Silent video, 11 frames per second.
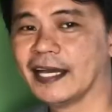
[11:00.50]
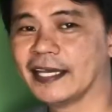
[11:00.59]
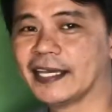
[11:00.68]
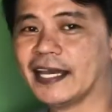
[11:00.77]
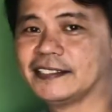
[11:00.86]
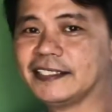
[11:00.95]

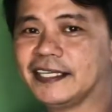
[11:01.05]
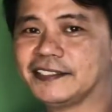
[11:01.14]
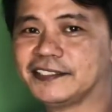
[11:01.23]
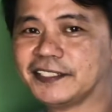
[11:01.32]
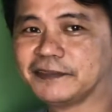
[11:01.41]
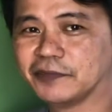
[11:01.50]
guys,
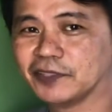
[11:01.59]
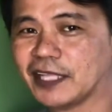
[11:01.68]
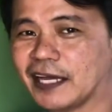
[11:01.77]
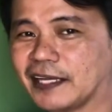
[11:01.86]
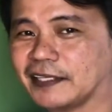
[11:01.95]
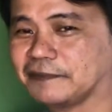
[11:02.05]
insert
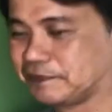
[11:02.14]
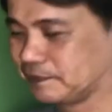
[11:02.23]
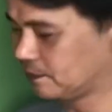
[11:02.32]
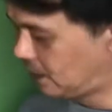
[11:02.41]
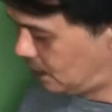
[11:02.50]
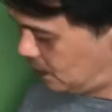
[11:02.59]
muna.
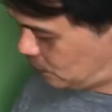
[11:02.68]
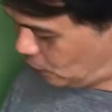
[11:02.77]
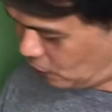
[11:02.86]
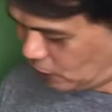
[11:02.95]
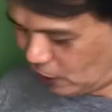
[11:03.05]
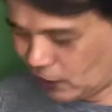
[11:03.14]
So,
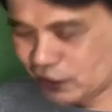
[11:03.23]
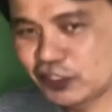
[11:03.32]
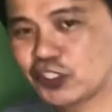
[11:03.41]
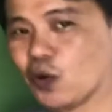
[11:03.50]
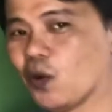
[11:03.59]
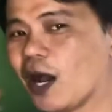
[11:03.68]

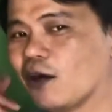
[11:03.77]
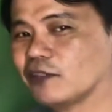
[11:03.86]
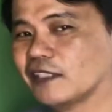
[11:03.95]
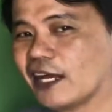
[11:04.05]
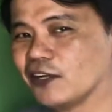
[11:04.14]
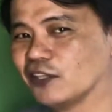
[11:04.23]
show out
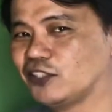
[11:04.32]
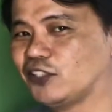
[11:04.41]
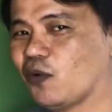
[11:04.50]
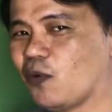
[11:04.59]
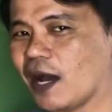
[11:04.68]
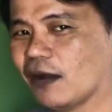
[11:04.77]
tayo.
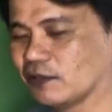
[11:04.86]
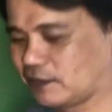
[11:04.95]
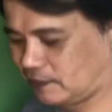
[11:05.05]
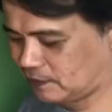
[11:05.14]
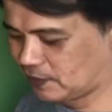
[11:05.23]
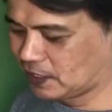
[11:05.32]
Show out.
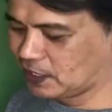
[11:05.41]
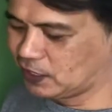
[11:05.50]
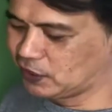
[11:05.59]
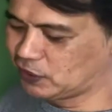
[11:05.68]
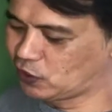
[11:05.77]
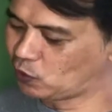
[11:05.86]

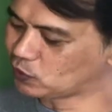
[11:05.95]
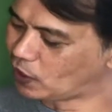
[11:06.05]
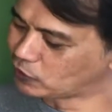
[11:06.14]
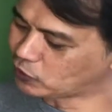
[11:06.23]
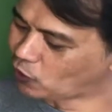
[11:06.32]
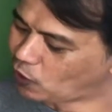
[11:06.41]
Show,
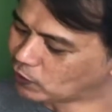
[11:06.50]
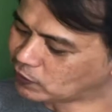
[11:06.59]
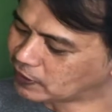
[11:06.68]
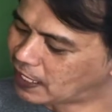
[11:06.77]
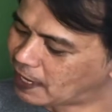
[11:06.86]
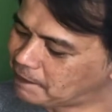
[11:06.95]
show out
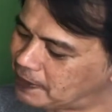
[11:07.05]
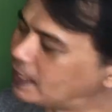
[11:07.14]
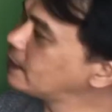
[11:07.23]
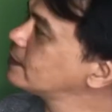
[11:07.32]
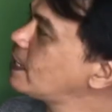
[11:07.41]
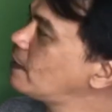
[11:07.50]
ka pala
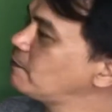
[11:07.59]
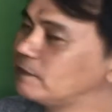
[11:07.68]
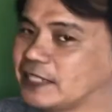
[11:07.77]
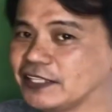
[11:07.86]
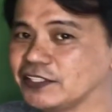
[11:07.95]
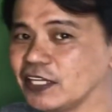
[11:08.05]
kay Ralph
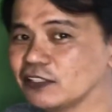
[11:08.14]
Daniel